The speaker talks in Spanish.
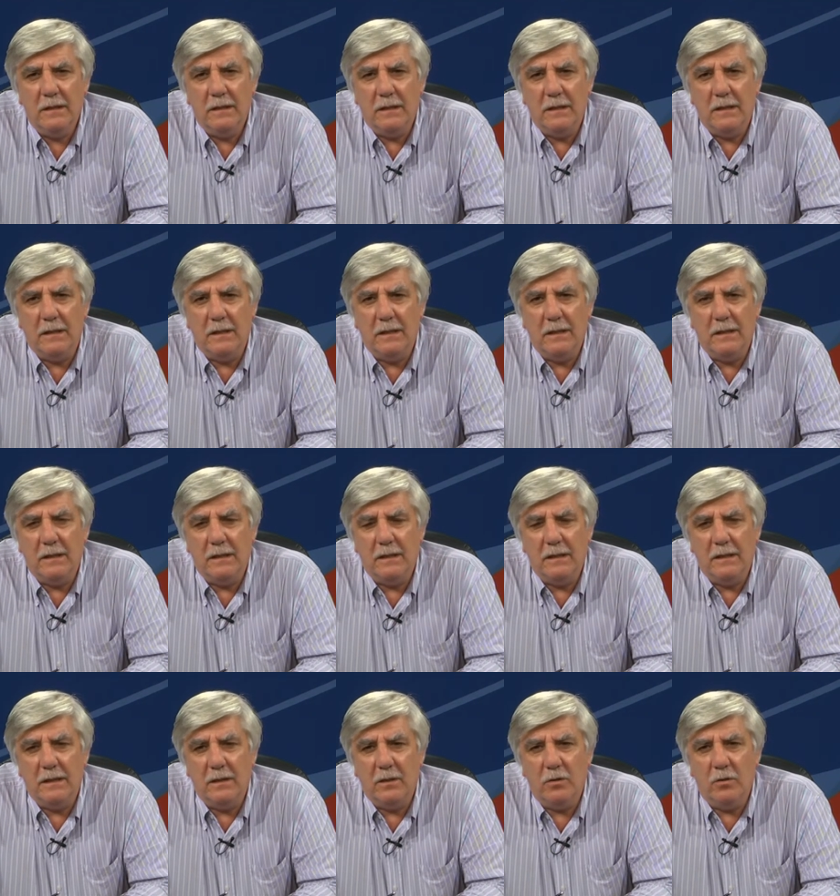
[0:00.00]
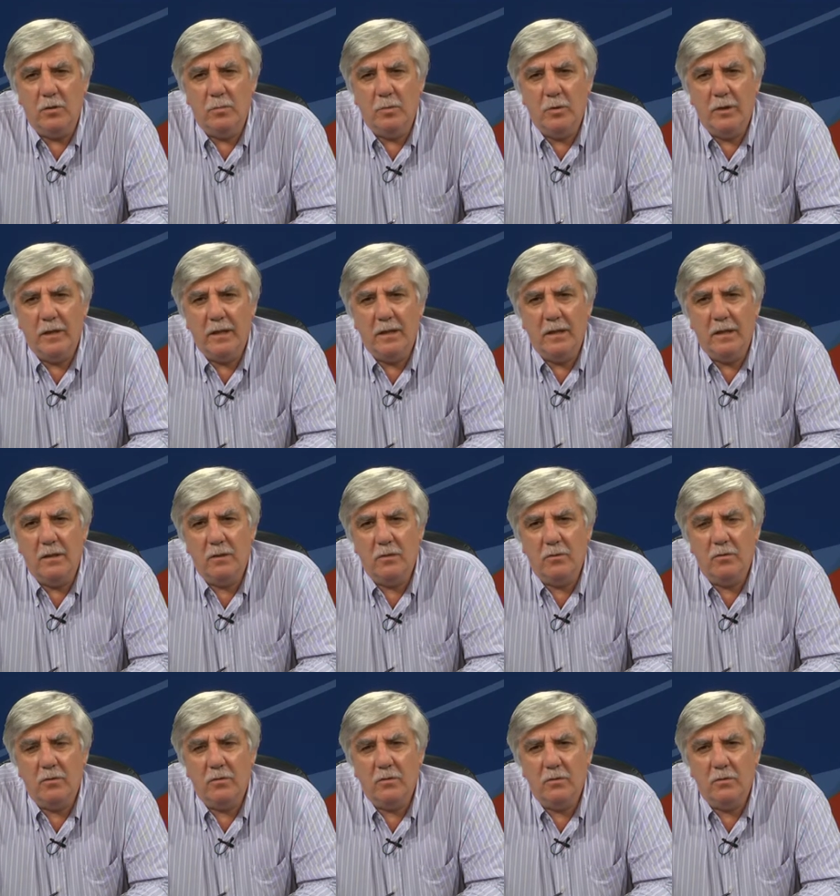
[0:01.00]
y cómo este
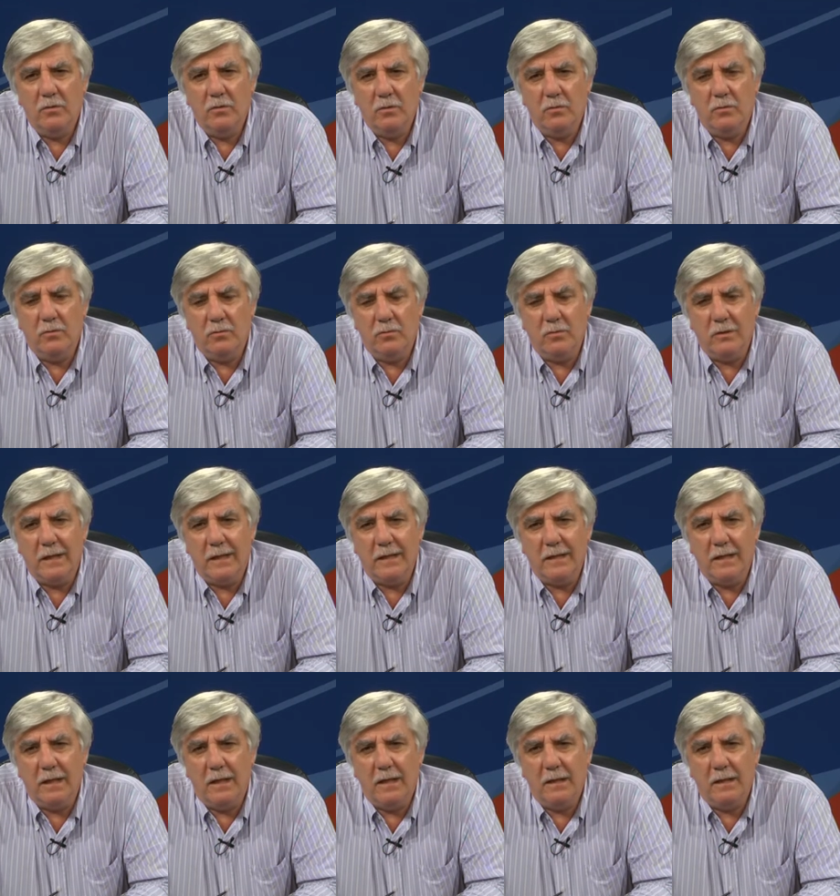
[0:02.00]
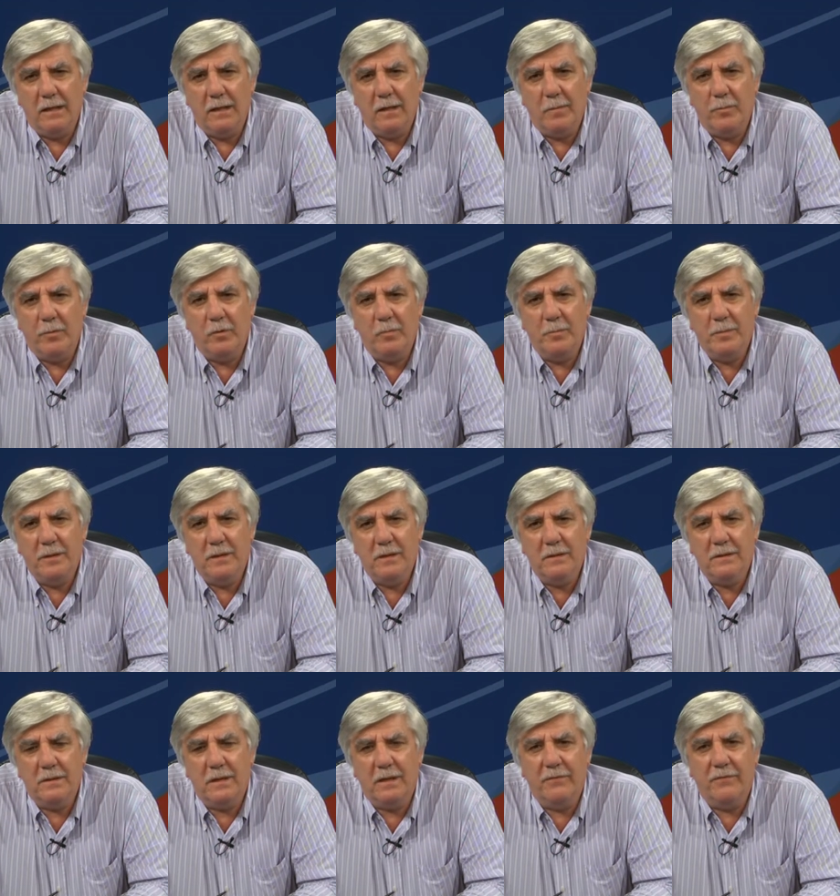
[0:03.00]
entorno, con sus características
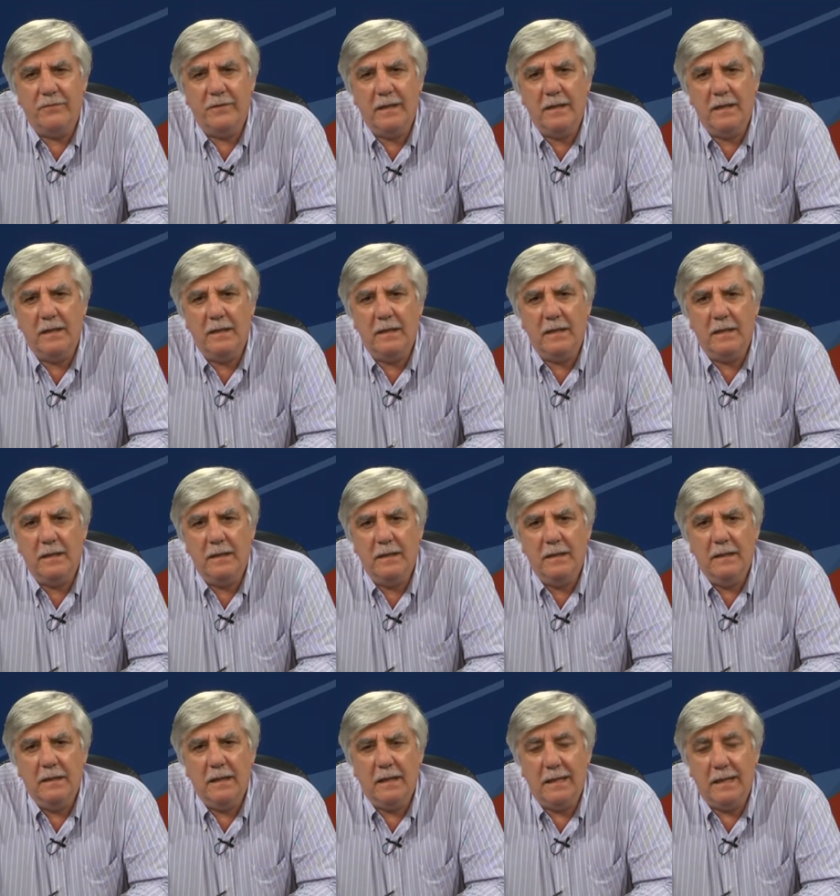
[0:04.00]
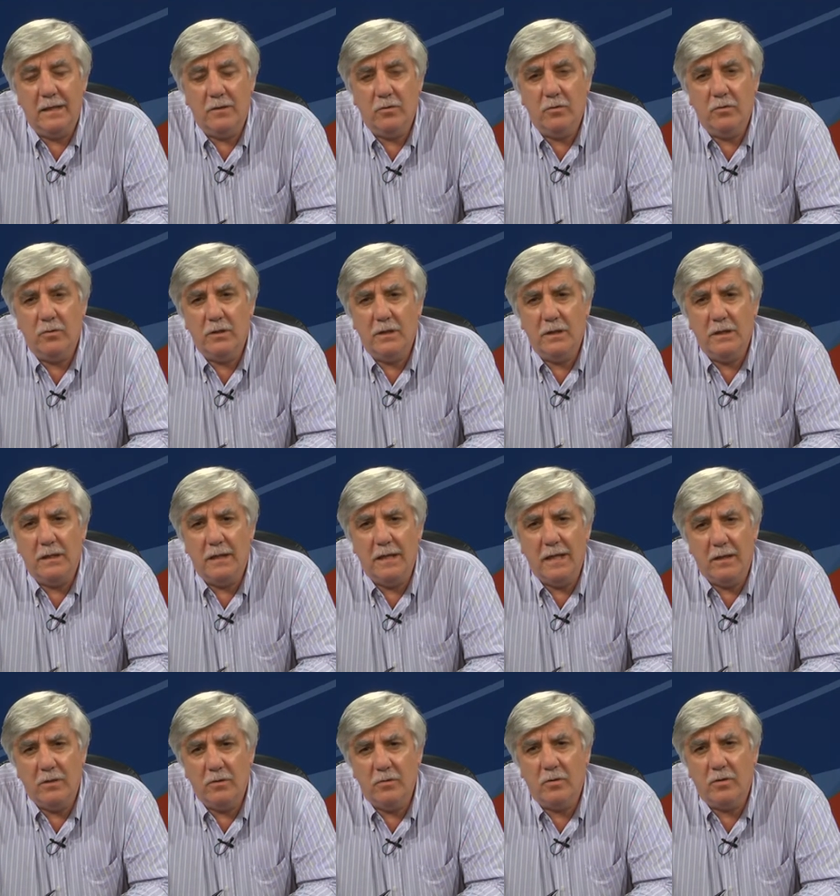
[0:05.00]
propias, afecta a la torre y
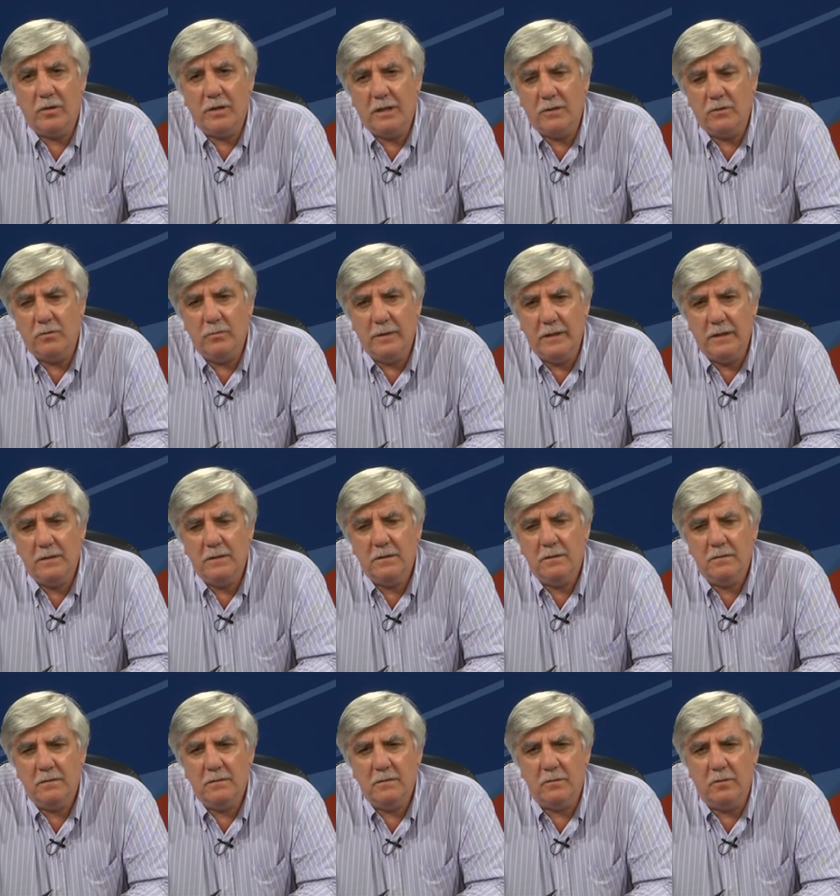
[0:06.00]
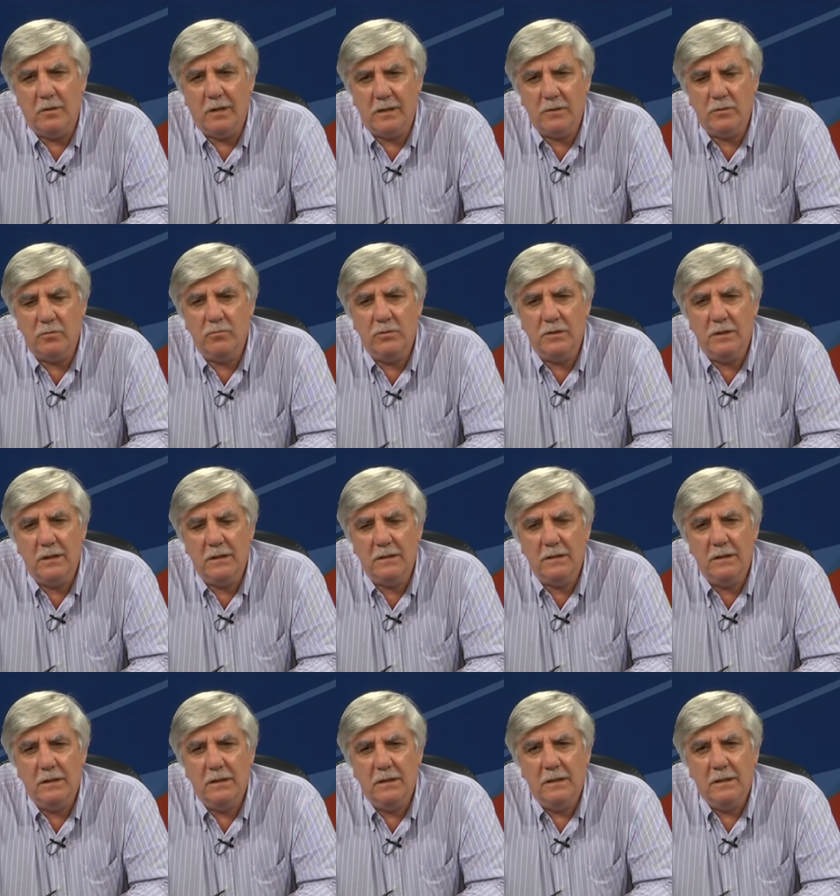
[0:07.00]
la torre a su vez, con las suyas,
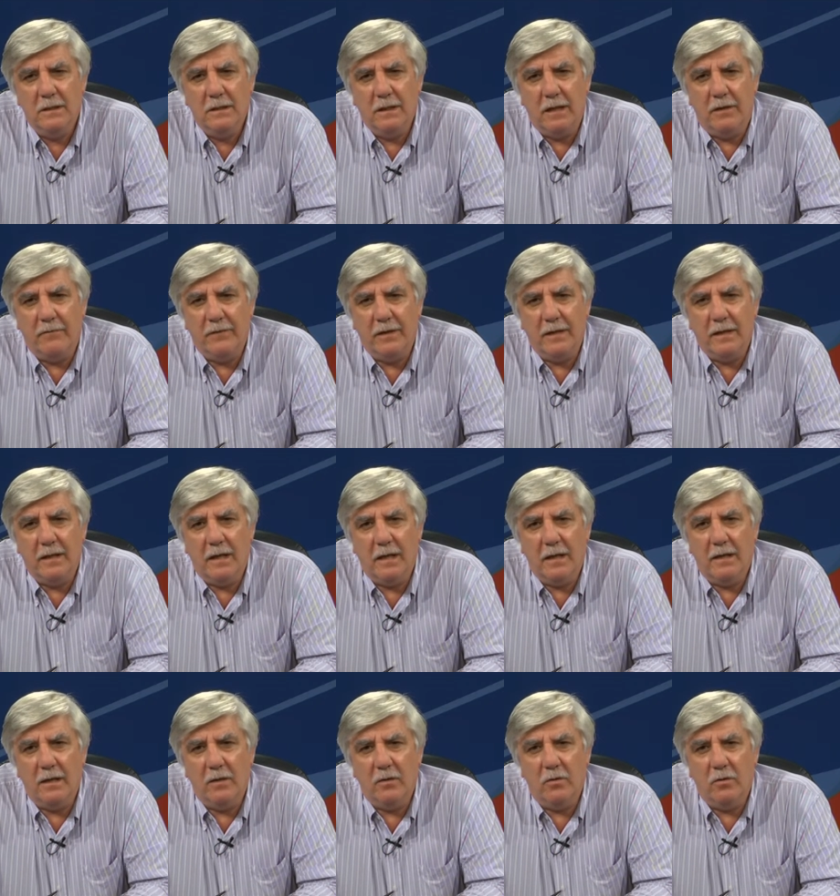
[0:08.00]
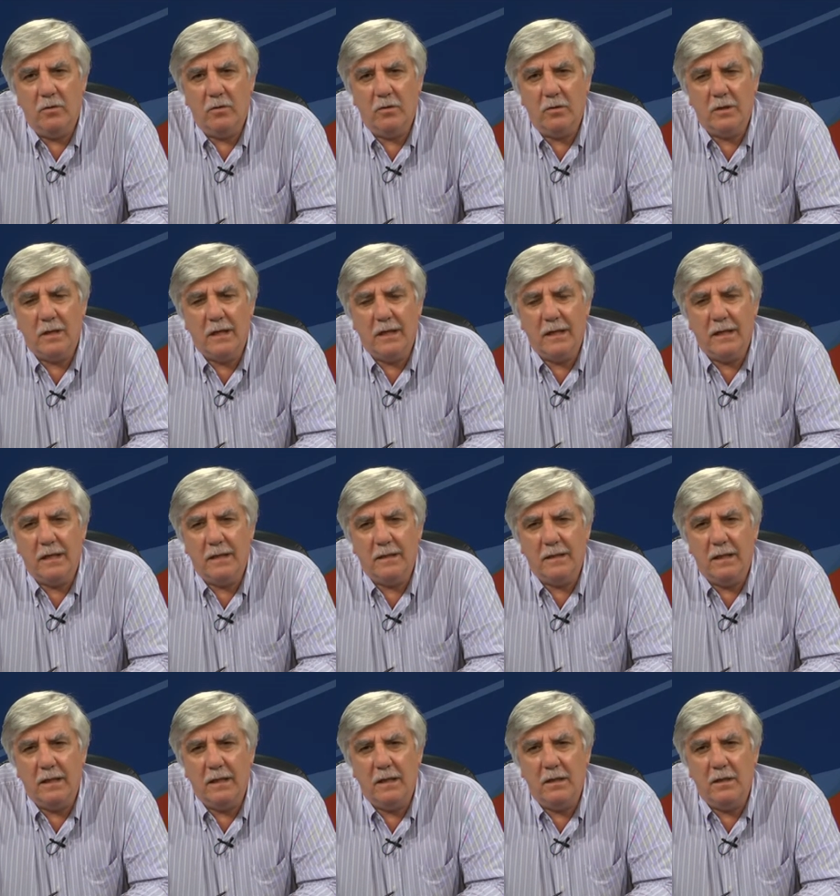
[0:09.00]
afecta a este entorno tan
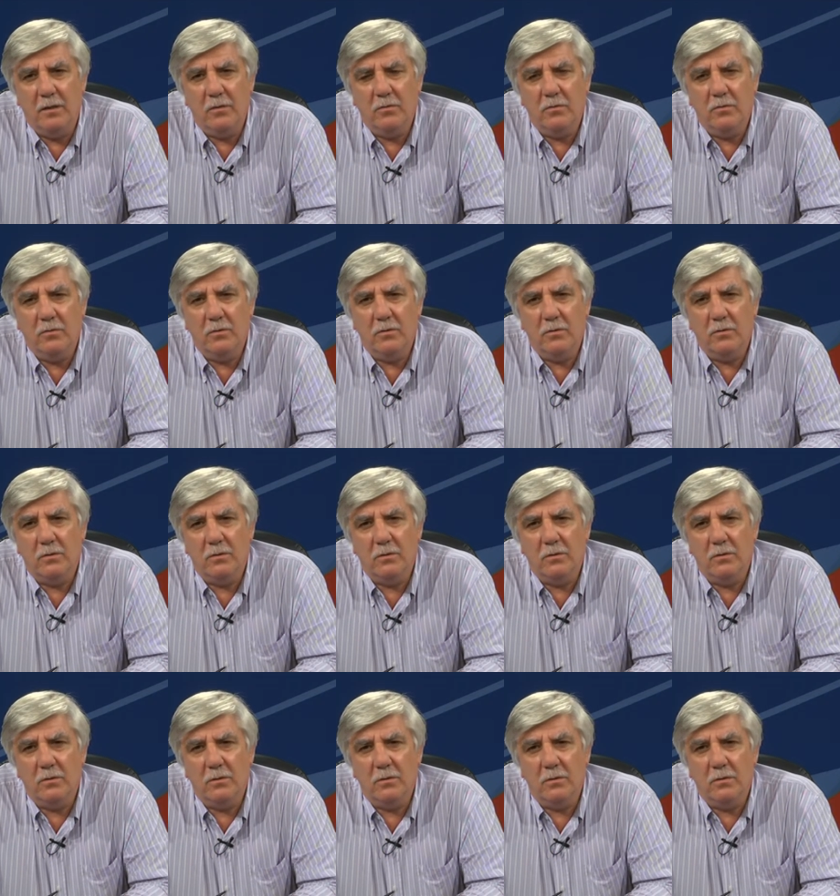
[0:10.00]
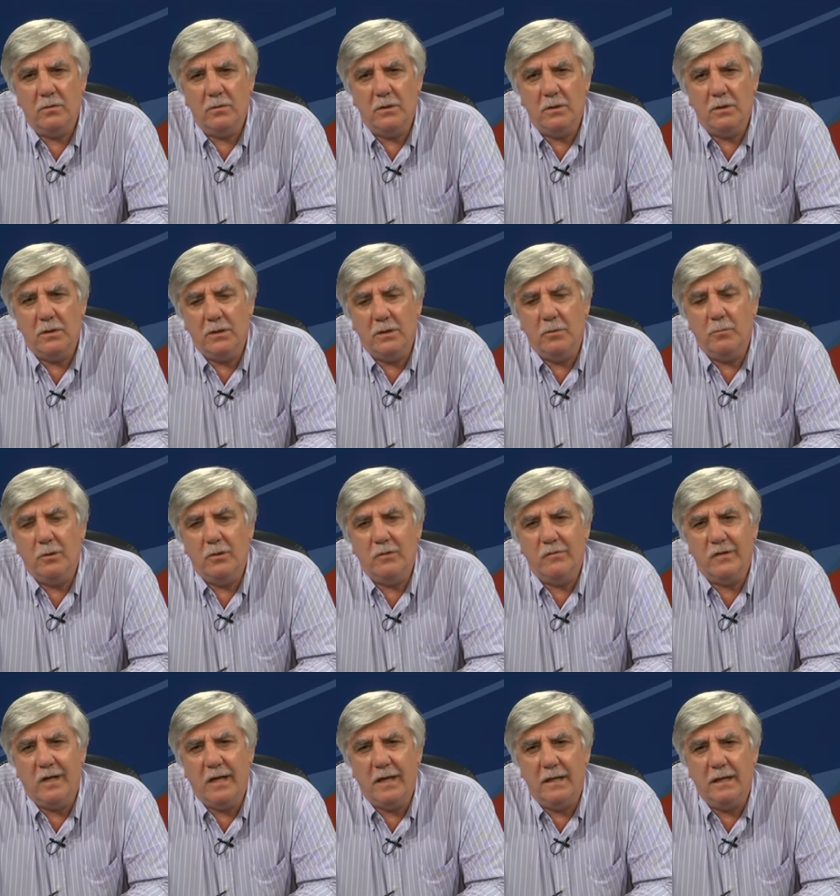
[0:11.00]
característico eh, de
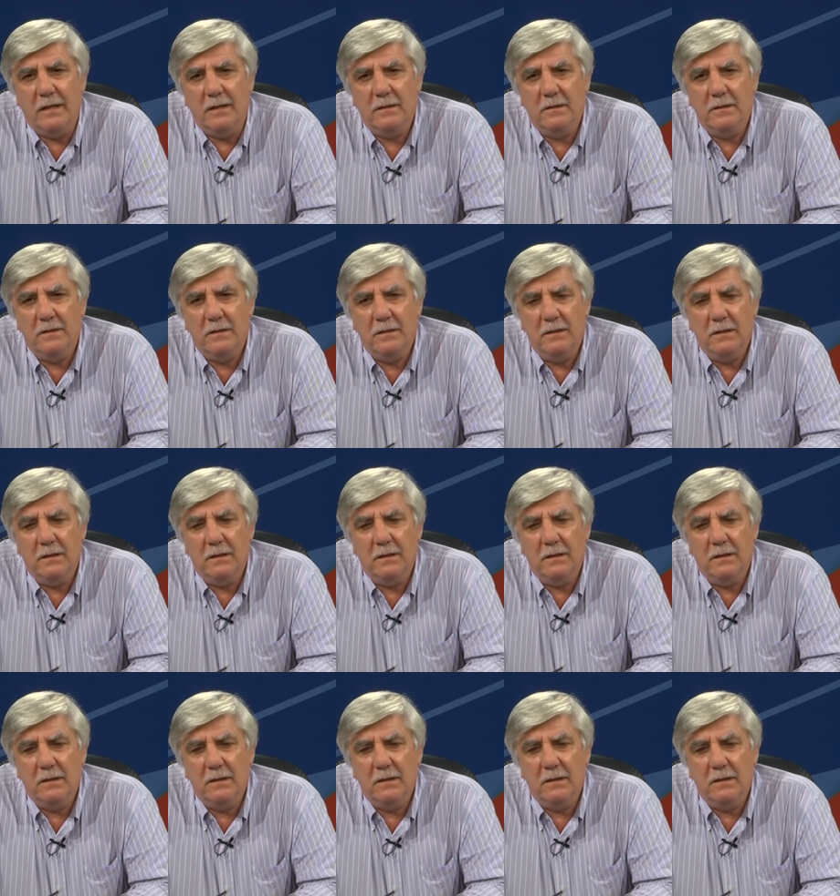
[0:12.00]
Buenos Aires.